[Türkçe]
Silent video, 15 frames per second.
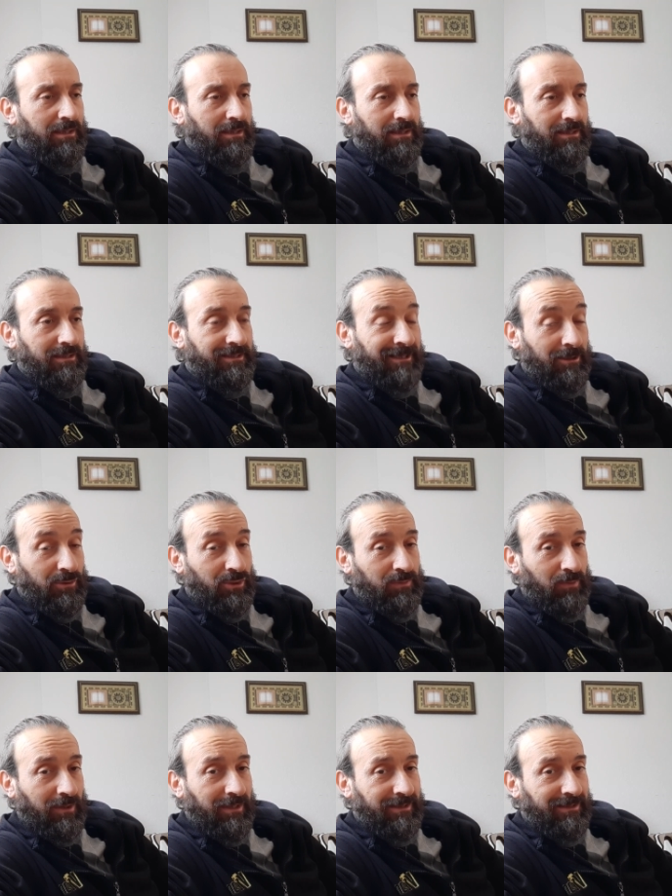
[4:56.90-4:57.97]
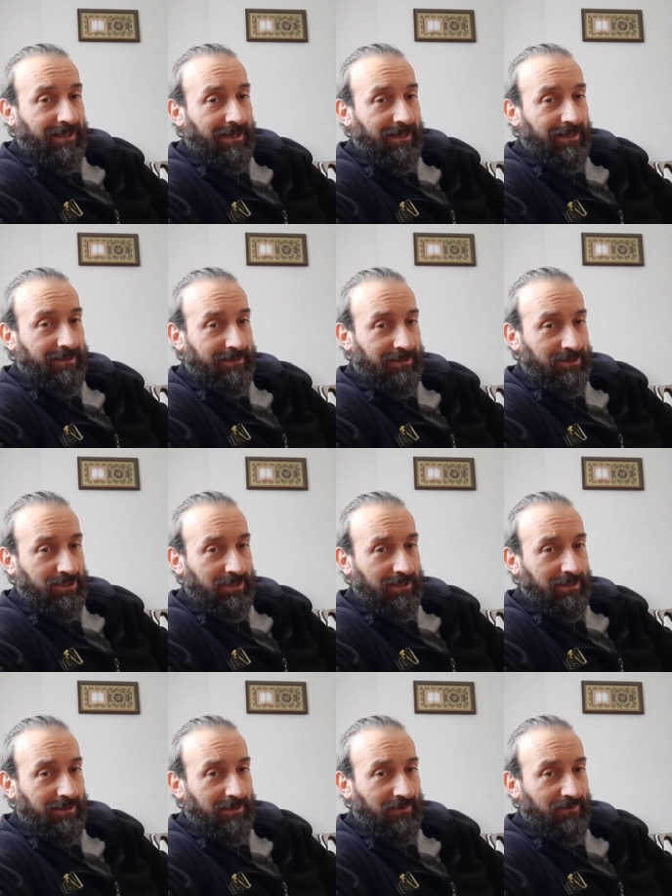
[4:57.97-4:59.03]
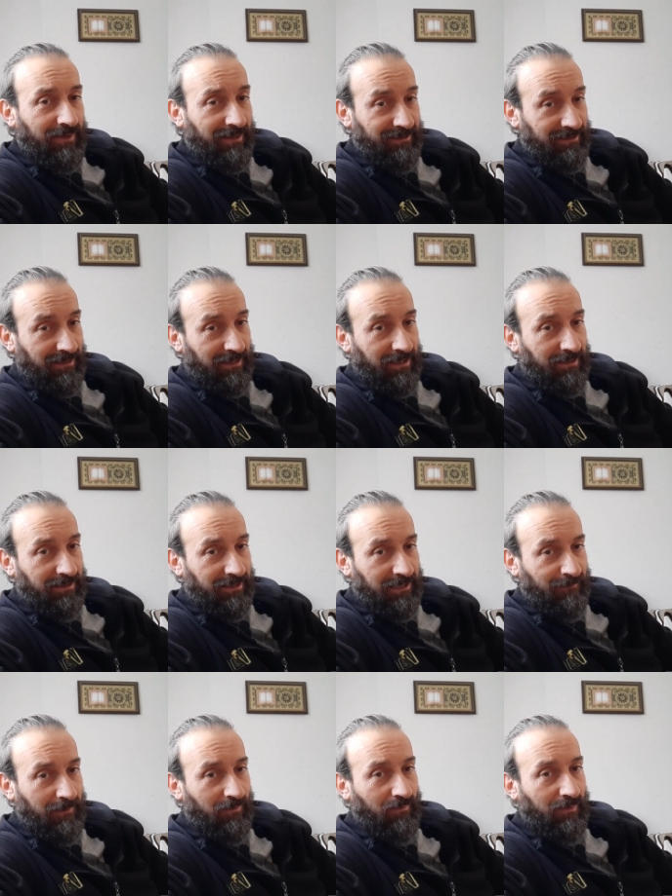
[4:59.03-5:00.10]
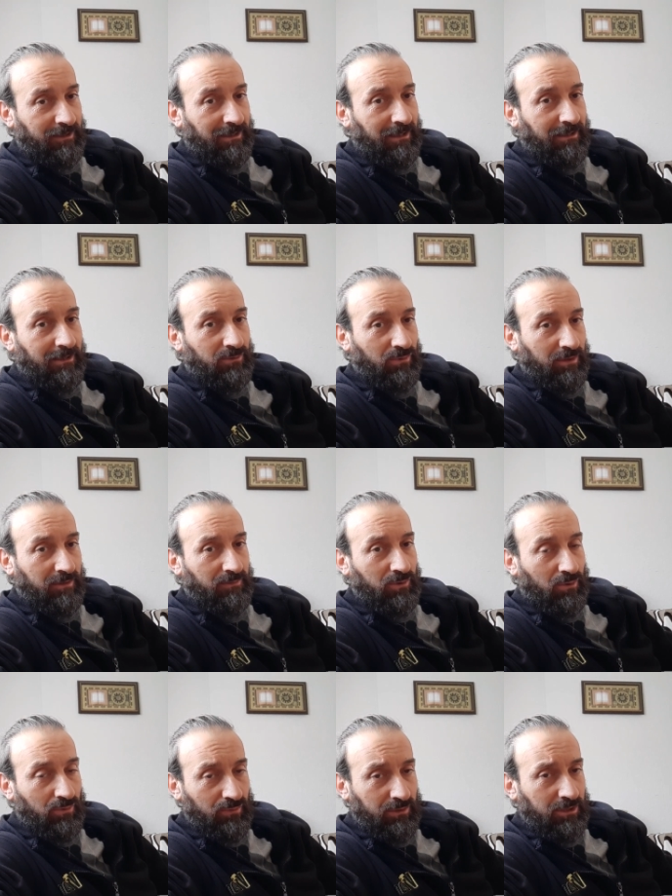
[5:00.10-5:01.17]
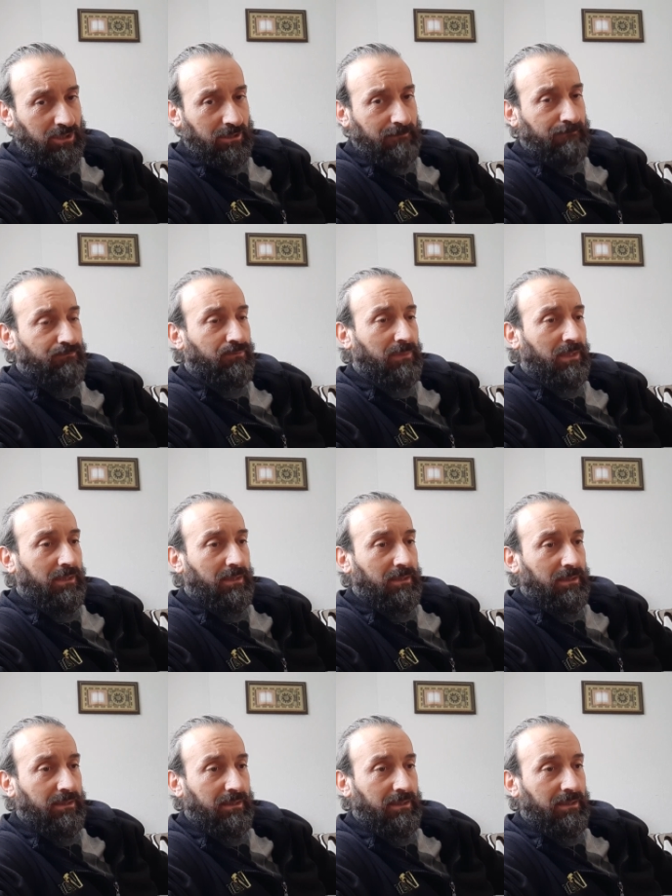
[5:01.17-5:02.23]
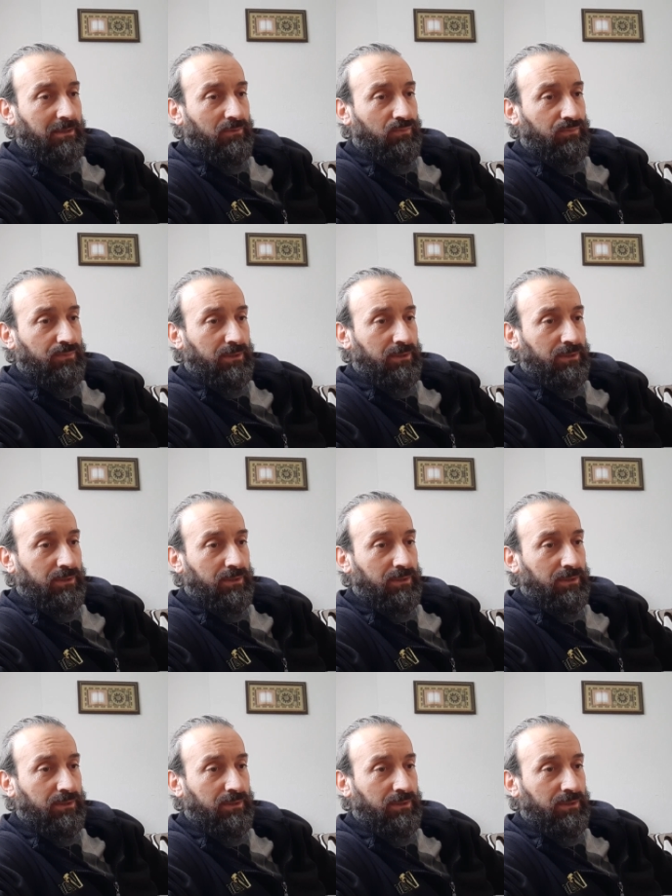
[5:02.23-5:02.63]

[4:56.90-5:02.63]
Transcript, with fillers: E, selülozik boyalar daha eritici e, ve zararlı kimyevi maddelerle donanımlı olduğu için e, e,